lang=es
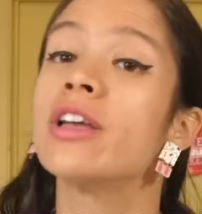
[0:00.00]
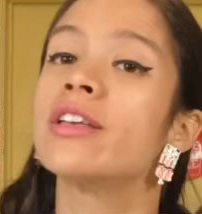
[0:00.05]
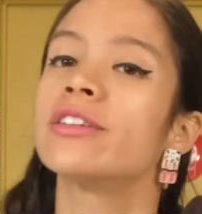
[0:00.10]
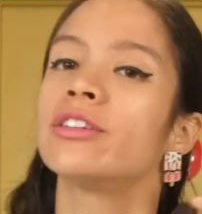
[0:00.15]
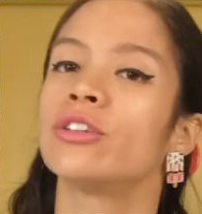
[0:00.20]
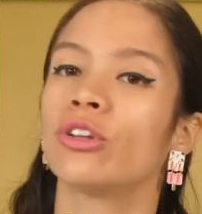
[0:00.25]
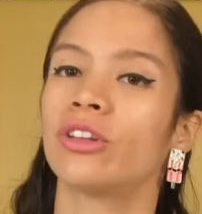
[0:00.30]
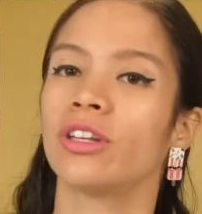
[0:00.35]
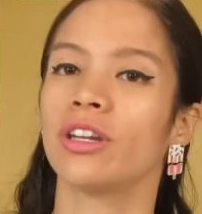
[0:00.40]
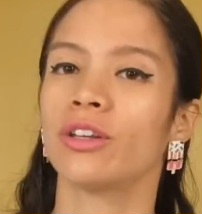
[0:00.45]

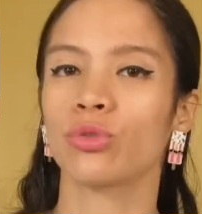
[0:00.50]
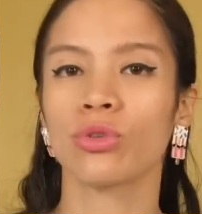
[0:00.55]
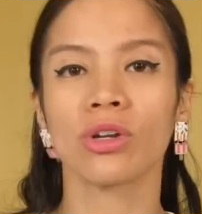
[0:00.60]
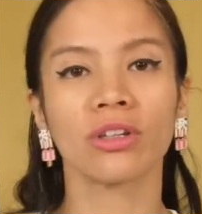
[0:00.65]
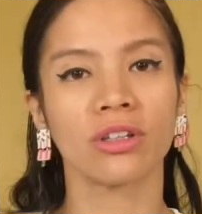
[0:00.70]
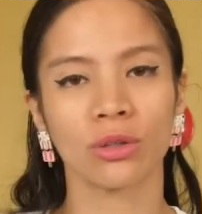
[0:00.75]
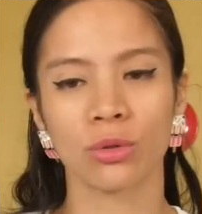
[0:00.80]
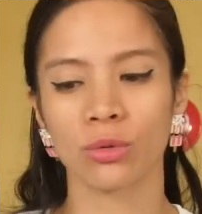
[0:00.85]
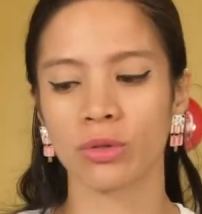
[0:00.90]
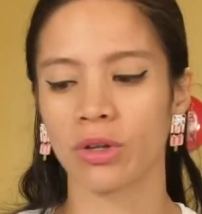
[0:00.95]
Si no tienes una
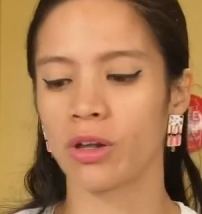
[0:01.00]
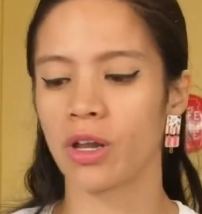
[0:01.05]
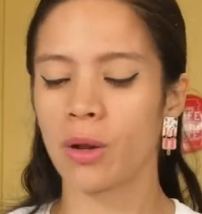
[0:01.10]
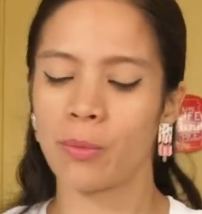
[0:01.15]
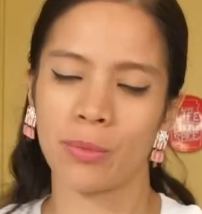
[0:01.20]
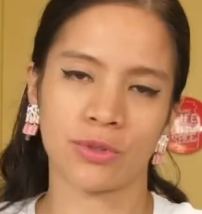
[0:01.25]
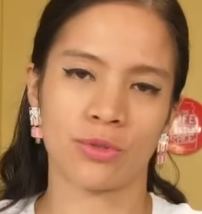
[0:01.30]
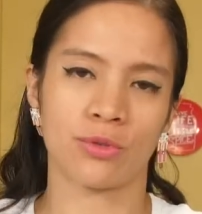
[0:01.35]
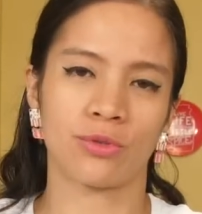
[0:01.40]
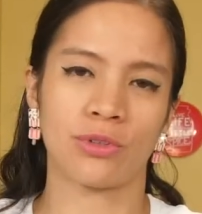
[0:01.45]
trituradora,
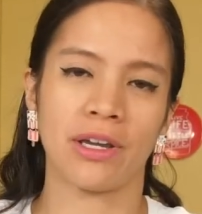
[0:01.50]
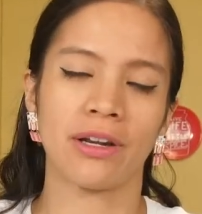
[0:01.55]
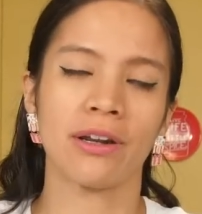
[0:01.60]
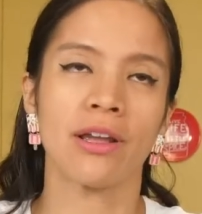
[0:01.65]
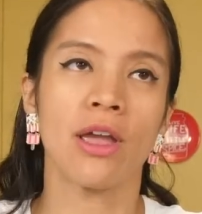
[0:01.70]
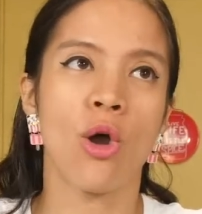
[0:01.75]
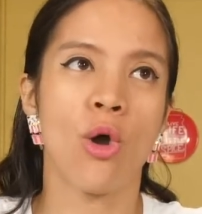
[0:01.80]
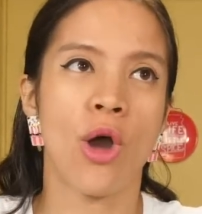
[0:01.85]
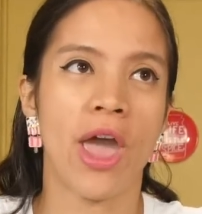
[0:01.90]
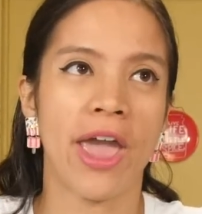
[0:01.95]
puedes usar
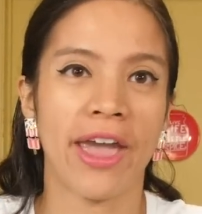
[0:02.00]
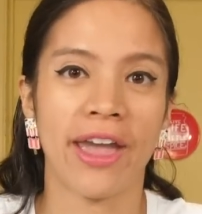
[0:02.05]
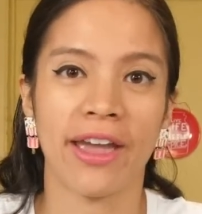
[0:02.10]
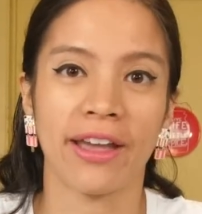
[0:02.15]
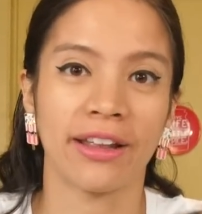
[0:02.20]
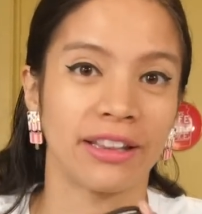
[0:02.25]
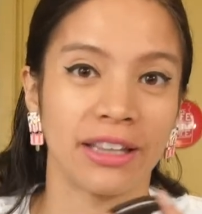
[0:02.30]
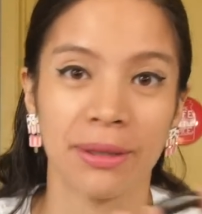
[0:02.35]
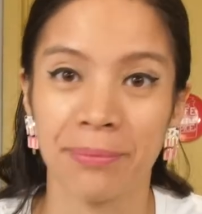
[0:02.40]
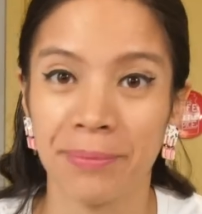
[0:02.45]

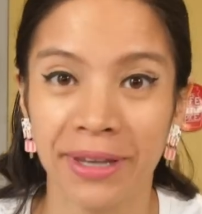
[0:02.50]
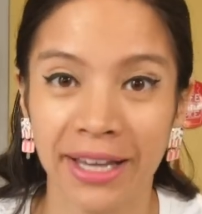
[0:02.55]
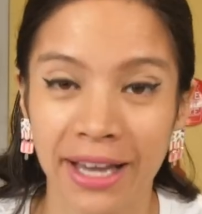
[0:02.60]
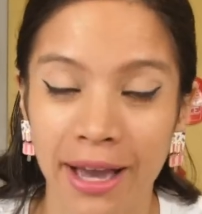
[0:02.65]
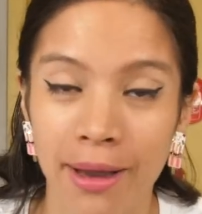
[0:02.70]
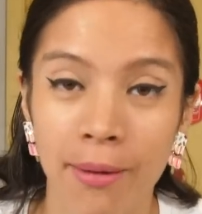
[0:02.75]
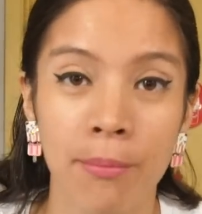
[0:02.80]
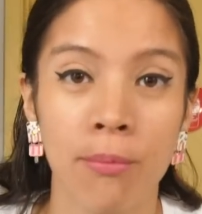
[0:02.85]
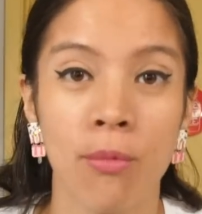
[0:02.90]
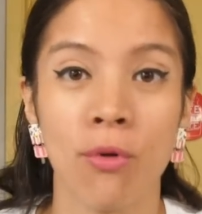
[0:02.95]
eh,
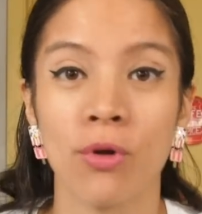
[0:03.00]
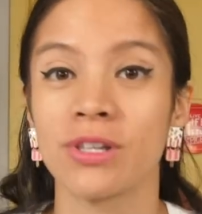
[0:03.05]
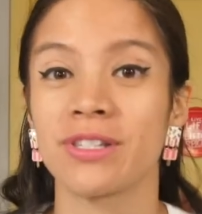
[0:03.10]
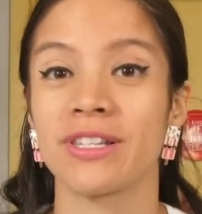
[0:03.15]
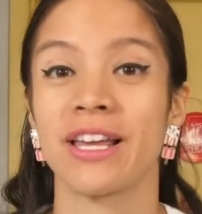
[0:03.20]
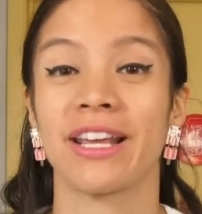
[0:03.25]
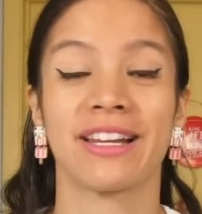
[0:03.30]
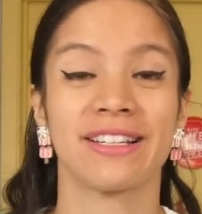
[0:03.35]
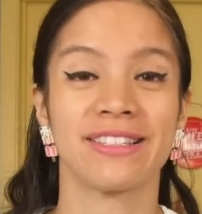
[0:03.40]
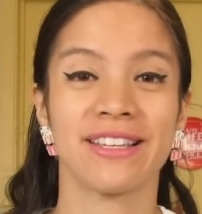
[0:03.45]
típica
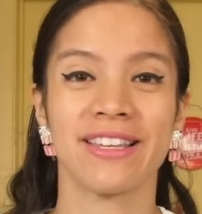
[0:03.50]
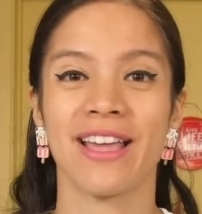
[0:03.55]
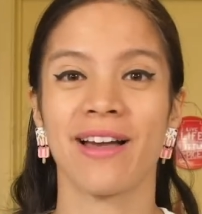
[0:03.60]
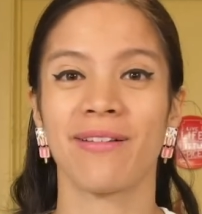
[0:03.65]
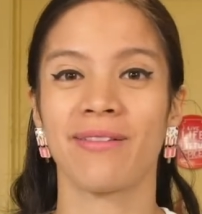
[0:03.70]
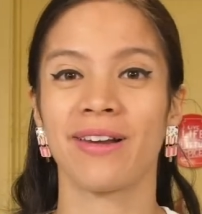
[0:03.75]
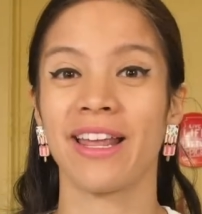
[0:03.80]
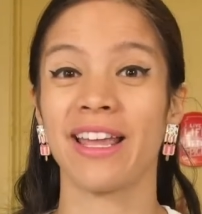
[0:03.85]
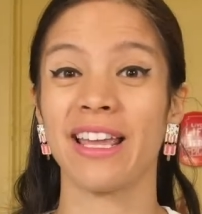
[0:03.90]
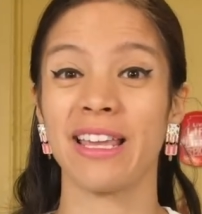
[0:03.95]
bolsa
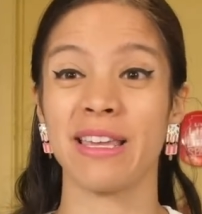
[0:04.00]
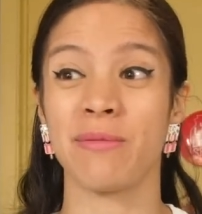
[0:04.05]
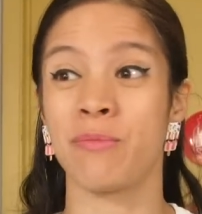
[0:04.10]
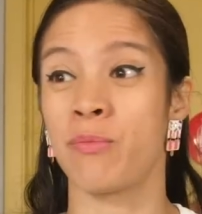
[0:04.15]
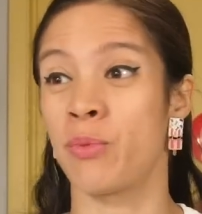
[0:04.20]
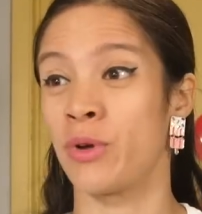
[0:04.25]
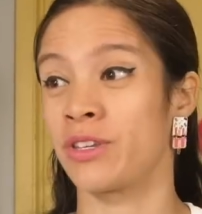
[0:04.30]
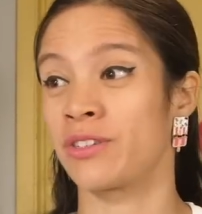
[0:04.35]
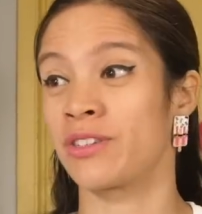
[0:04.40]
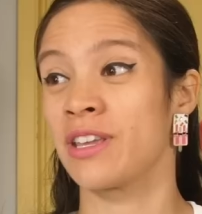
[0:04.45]
resellable y
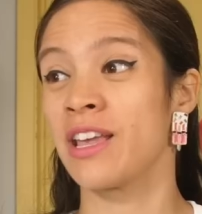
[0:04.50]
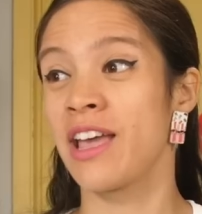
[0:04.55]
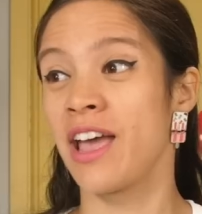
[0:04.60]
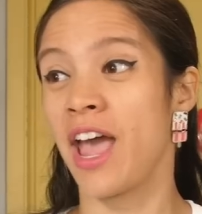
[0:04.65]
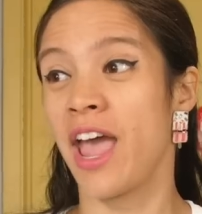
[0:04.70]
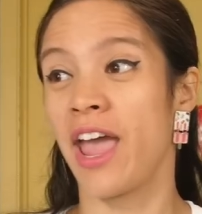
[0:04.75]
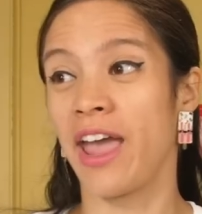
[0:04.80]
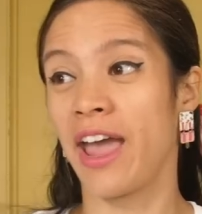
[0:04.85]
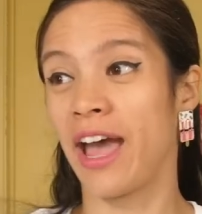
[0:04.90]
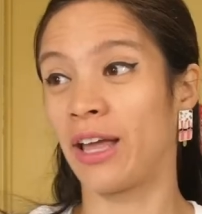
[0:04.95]
pues
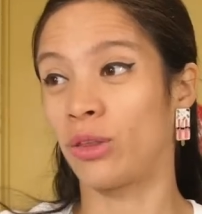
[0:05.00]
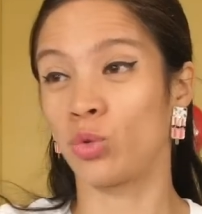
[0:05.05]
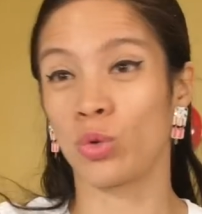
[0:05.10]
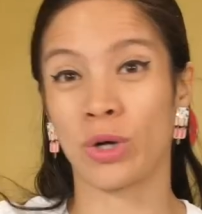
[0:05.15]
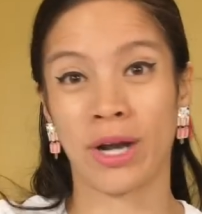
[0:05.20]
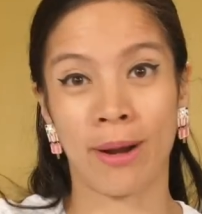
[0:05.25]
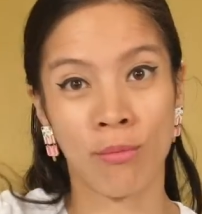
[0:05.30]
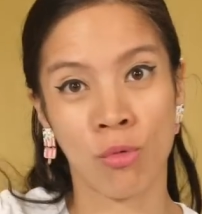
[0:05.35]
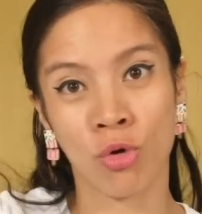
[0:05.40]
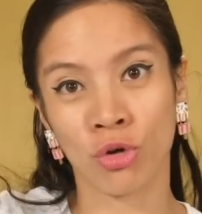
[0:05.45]
eh, a tu
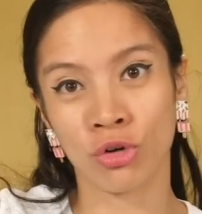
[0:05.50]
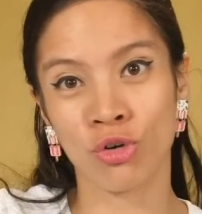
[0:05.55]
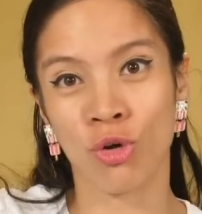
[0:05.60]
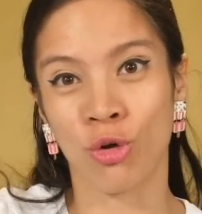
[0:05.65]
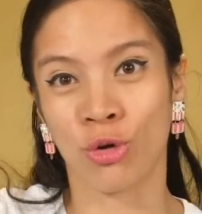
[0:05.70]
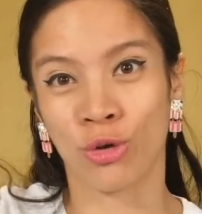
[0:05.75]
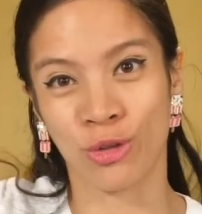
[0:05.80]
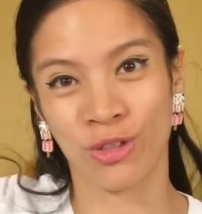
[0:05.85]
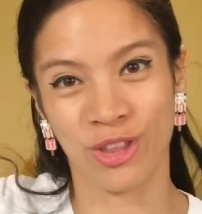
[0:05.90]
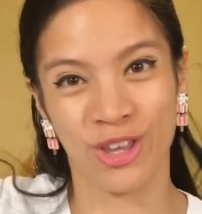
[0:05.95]
ramón
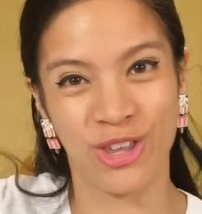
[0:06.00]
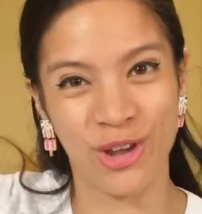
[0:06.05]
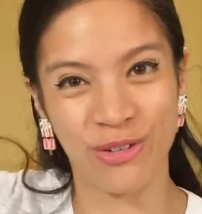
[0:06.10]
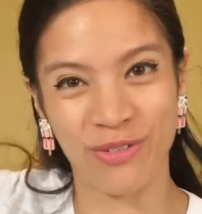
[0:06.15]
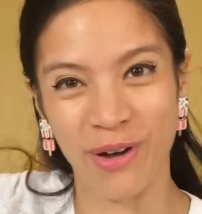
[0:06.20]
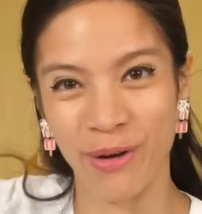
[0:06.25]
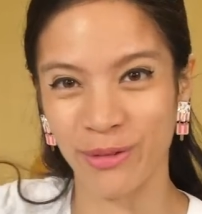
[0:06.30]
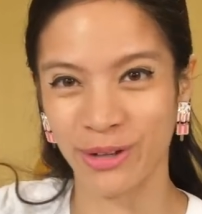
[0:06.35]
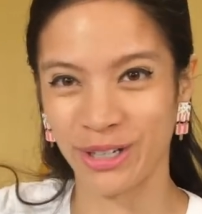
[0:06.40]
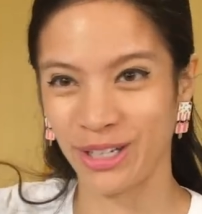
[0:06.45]
o rodillo
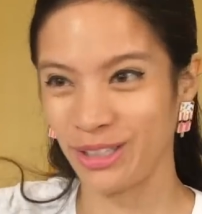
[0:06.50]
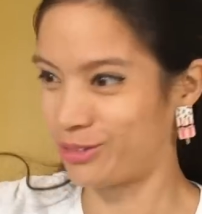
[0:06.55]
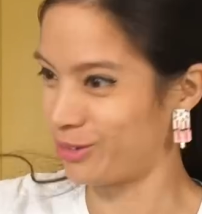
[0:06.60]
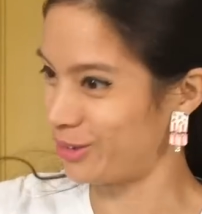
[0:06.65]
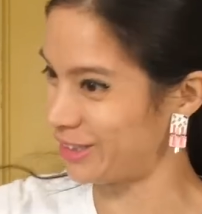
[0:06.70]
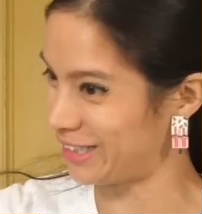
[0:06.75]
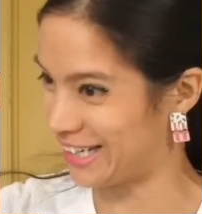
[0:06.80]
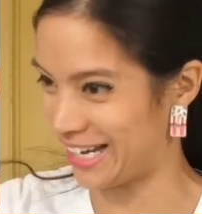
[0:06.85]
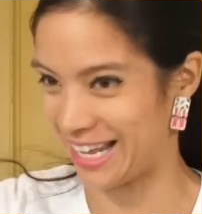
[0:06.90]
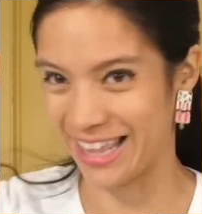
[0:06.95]

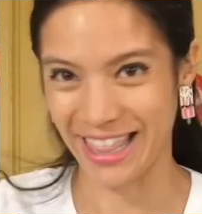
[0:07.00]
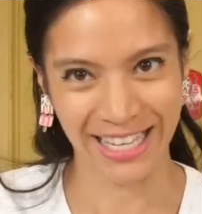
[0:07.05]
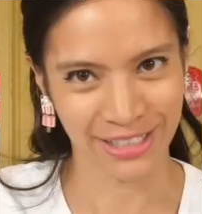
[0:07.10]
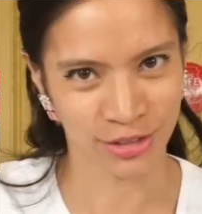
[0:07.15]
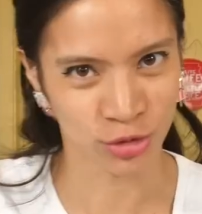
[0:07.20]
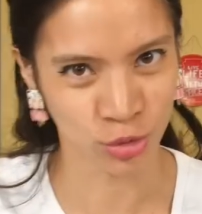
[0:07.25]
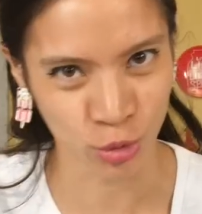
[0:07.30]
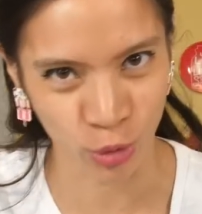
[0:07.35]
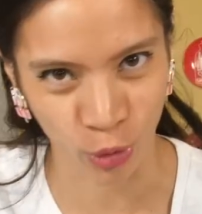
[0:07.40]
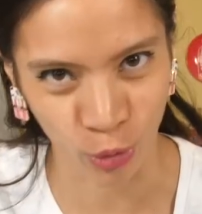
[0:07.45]
favorito y le
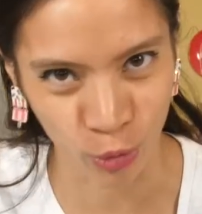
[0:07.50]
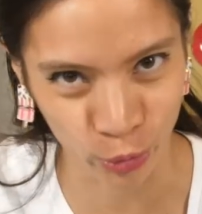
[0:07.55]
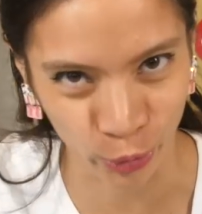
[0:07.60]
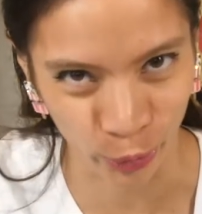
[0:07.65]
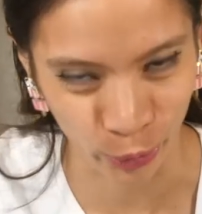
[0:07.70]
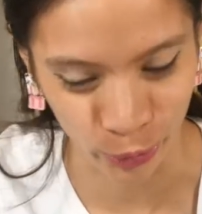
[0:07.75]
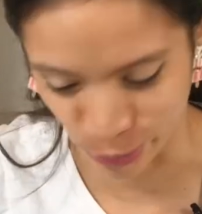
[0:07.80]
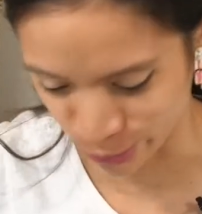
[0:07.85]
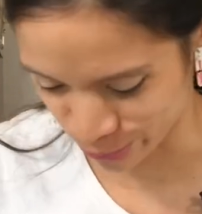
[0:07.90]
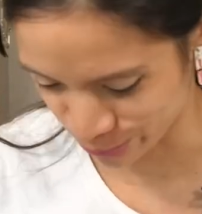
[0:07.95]
das duro,
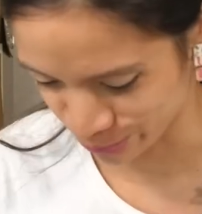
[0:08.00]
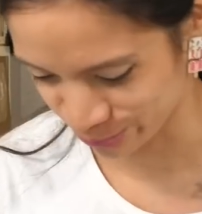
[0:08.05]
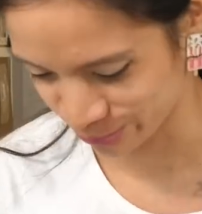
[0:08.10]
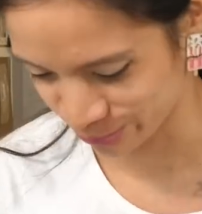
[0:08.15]
duro, duro.